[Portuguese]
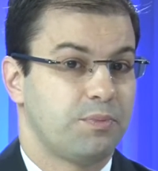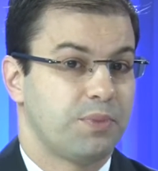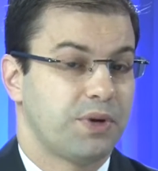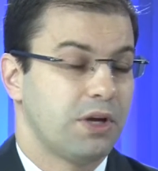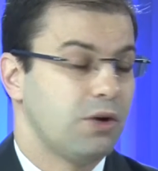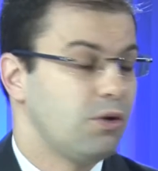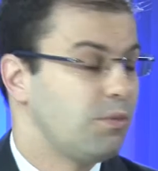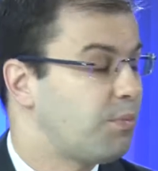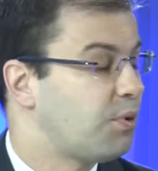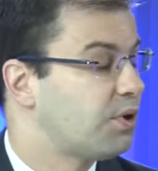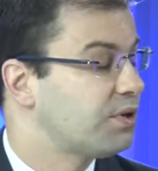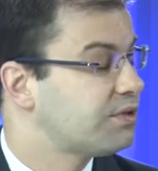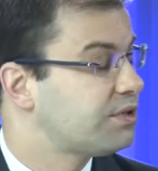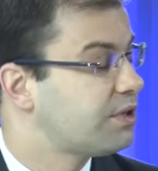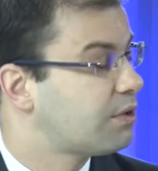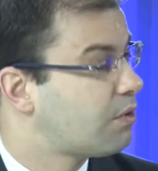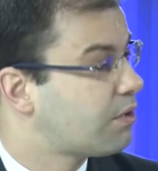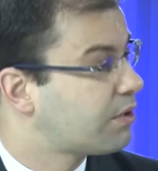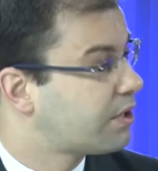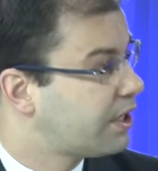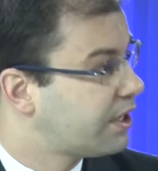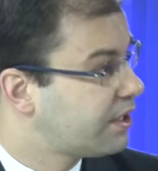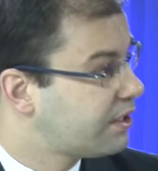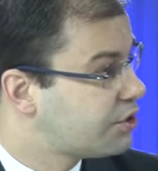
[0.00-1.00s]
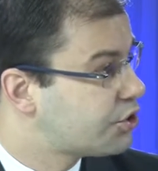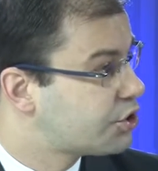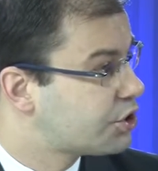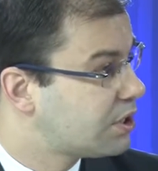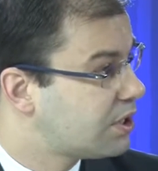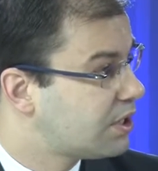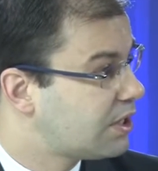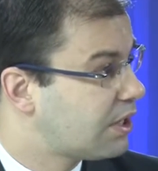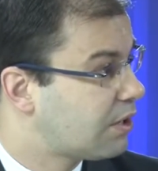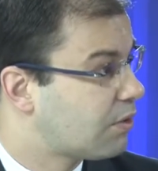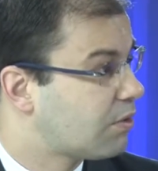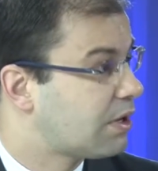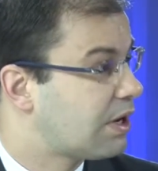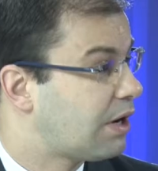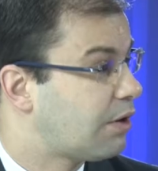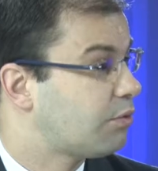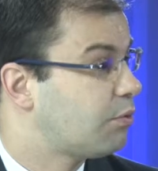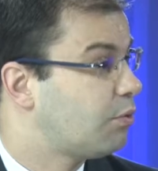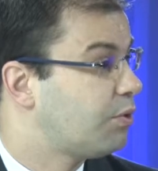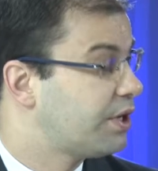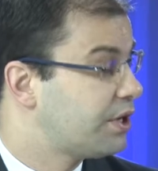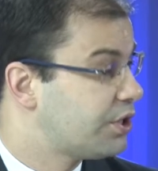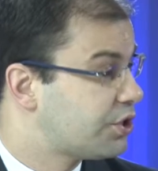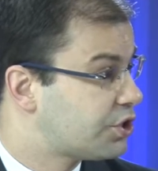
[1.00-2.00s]
Porque não pode ser qualquer guichê, né,
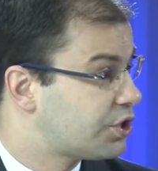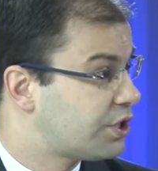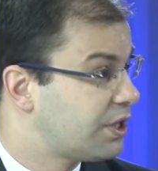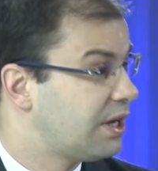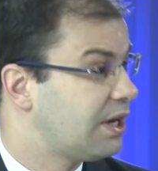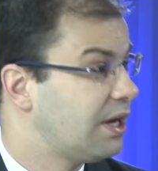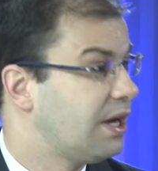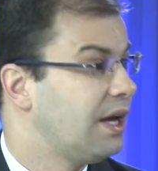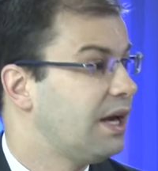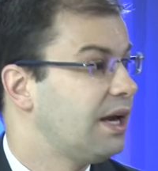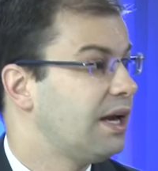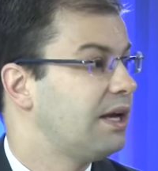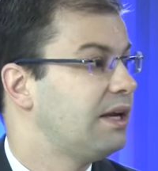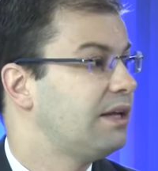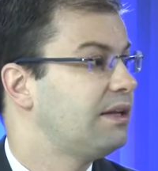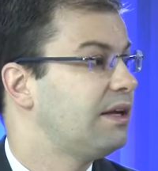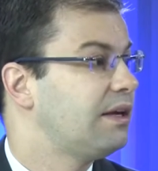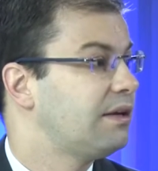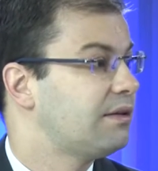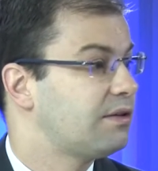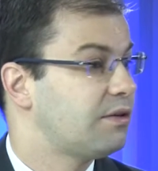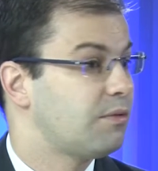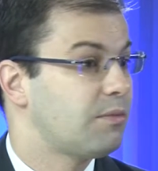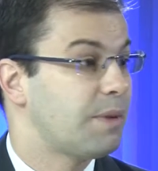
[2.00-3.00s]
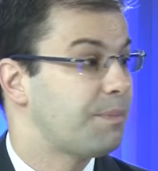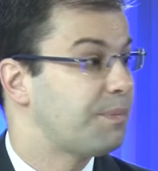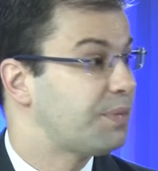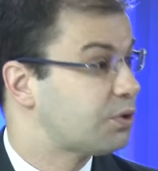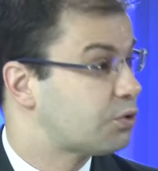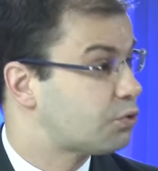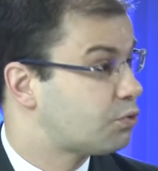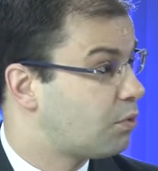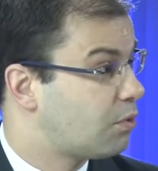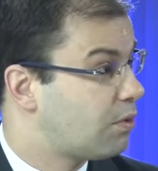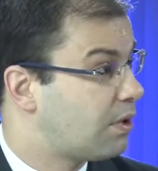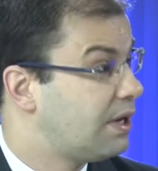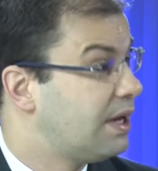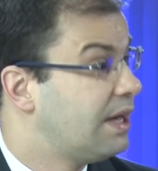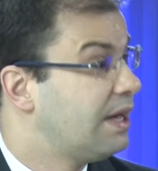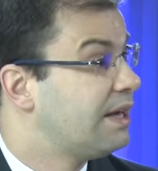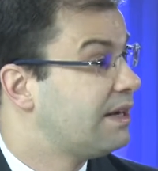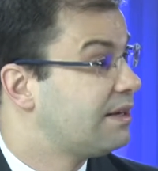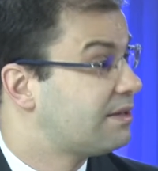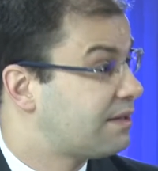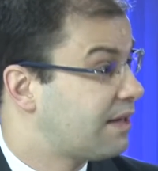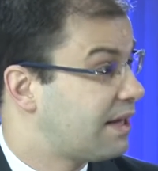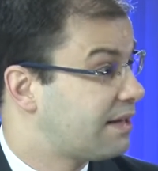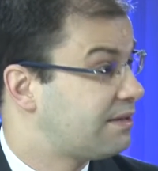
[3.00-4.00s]
Ronaldo? O guichê, ele tem que ser uma pessoa
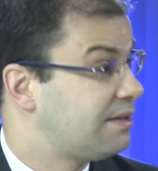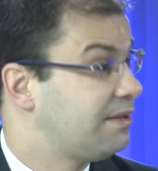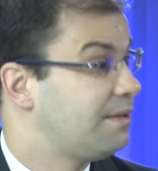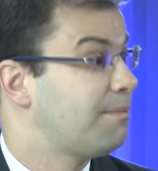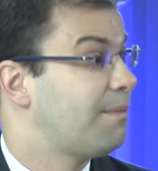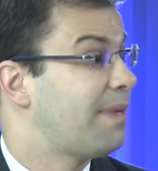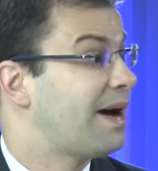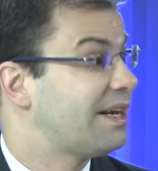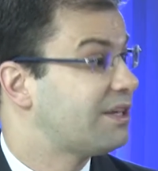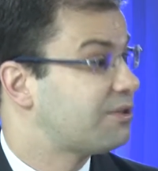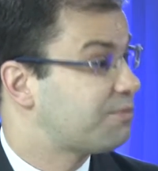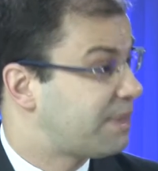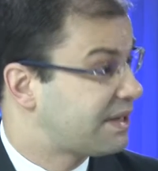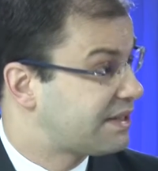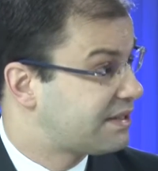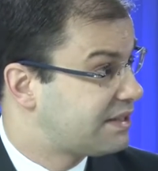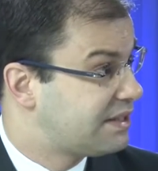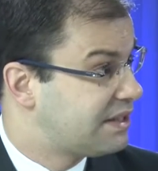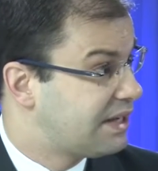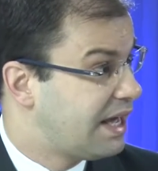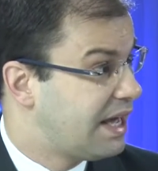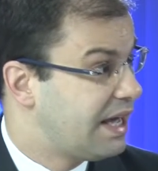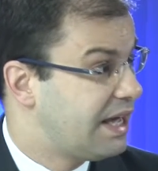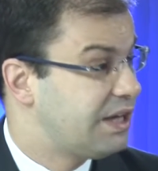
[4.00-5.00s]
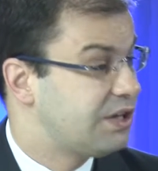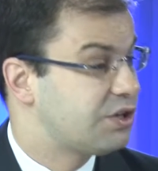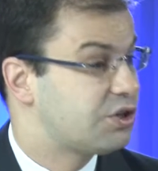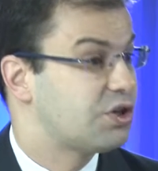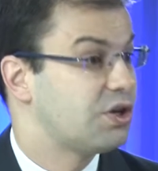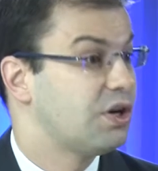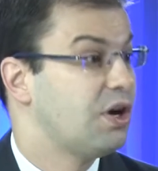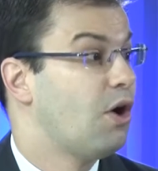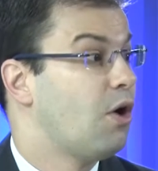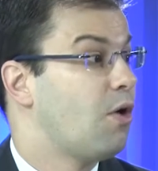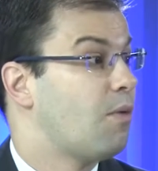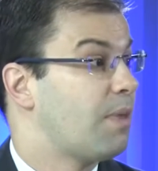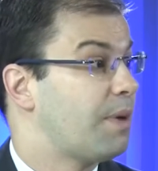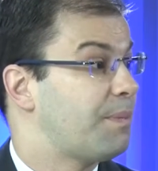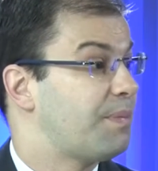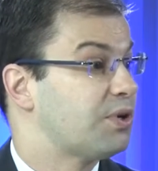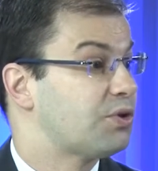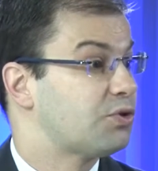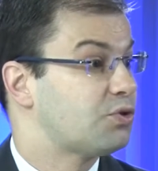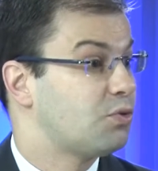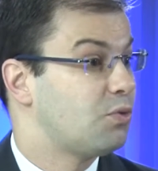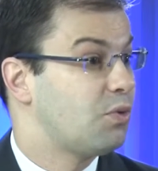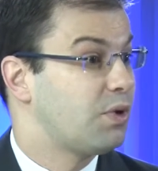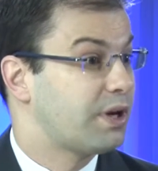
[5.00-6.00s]
assim, mais paciente, uma
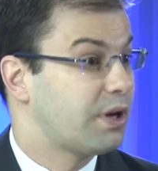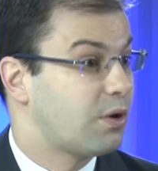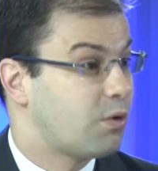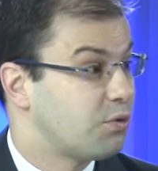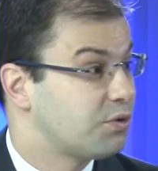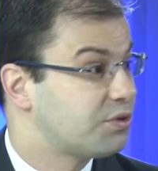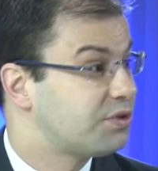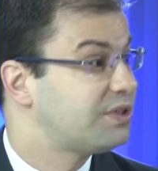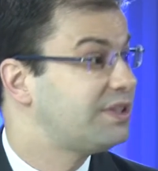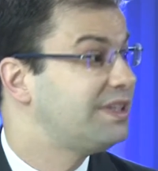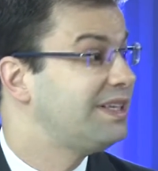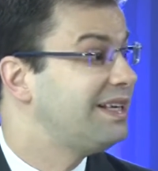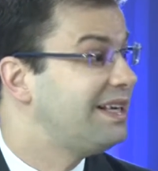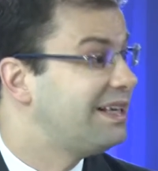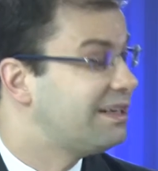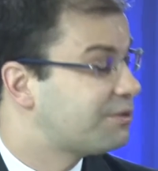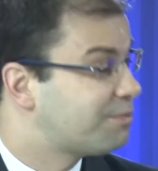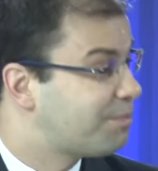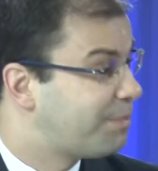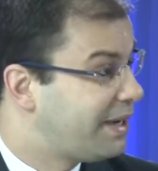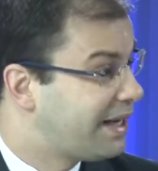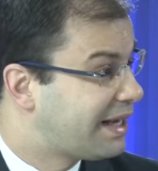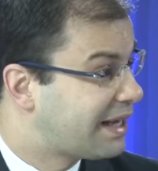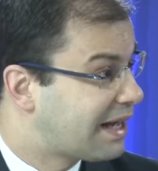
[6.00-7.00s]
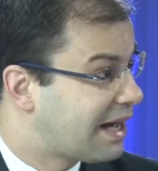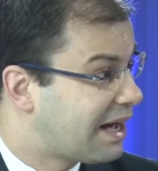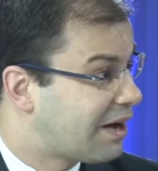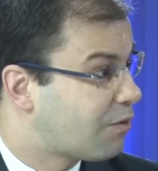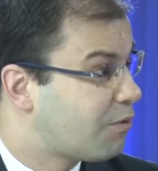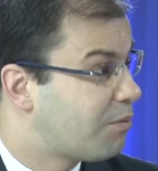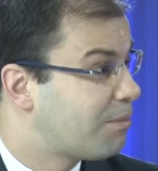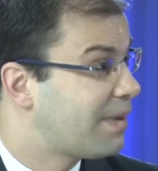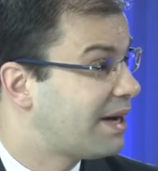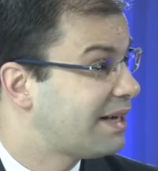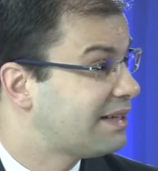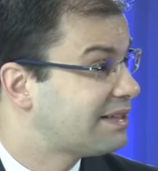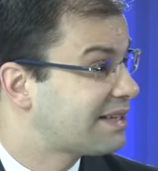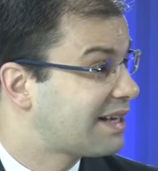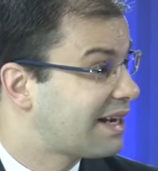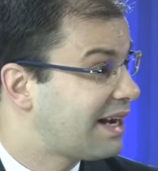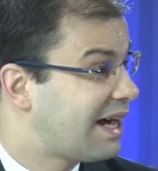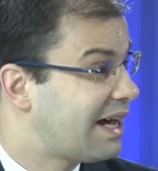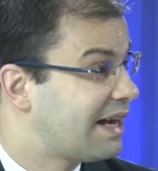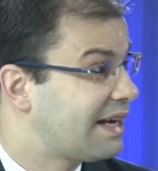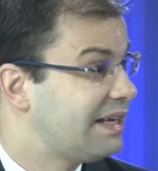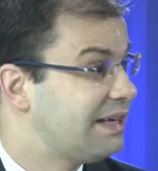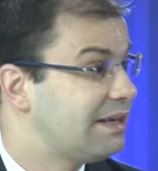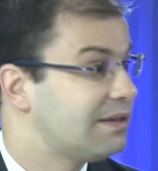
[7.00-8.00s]
pessoa que consiga explicar com mais
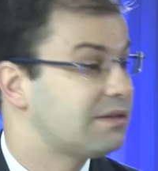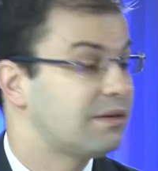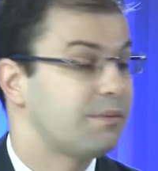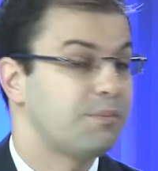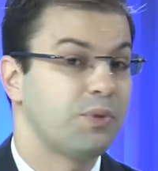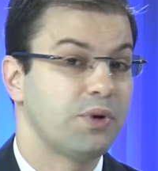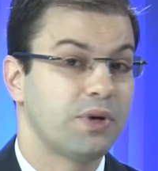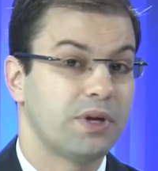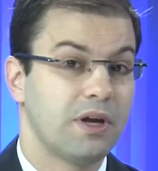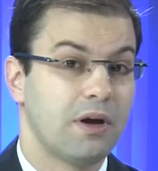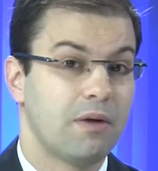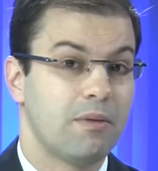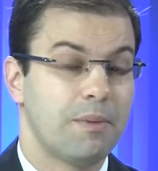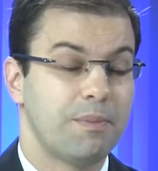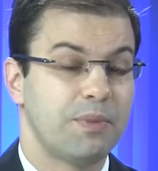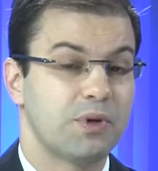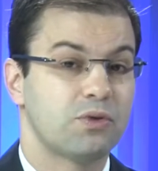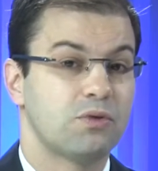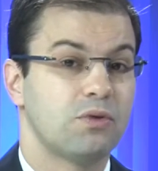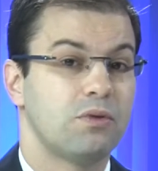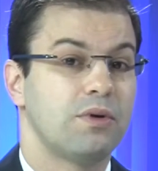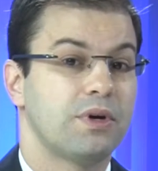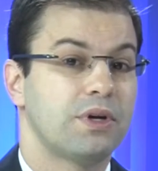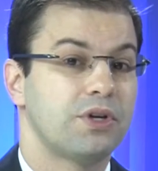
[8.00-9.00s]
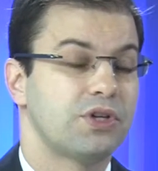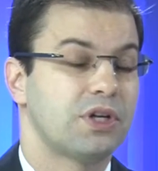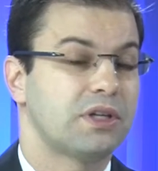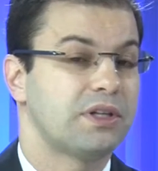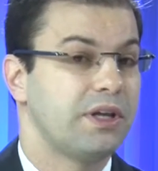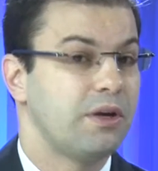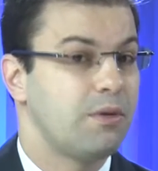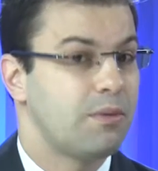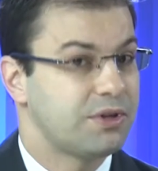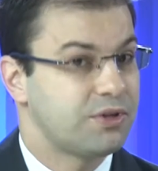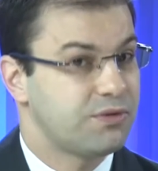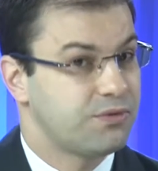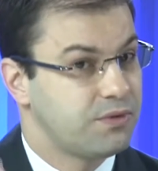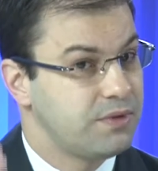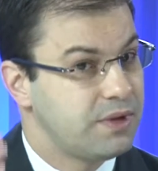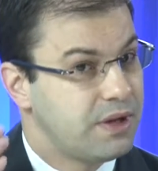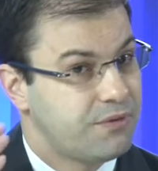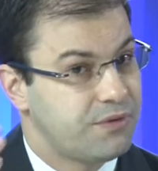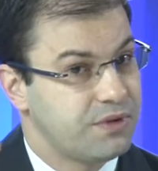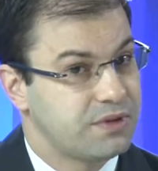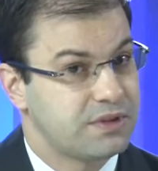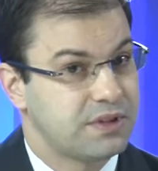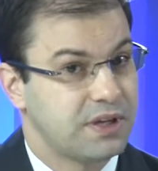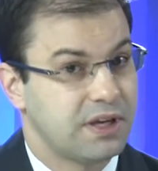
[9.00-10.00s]
clareza, porque é uma pessoa que já tem uma
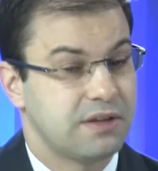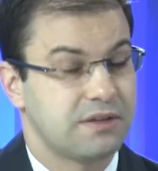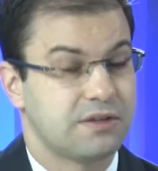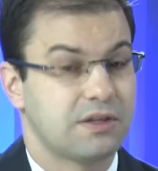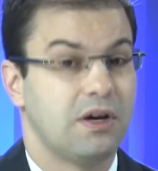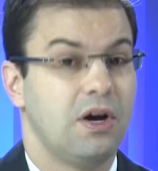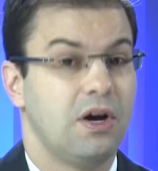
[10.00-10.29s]
deficiência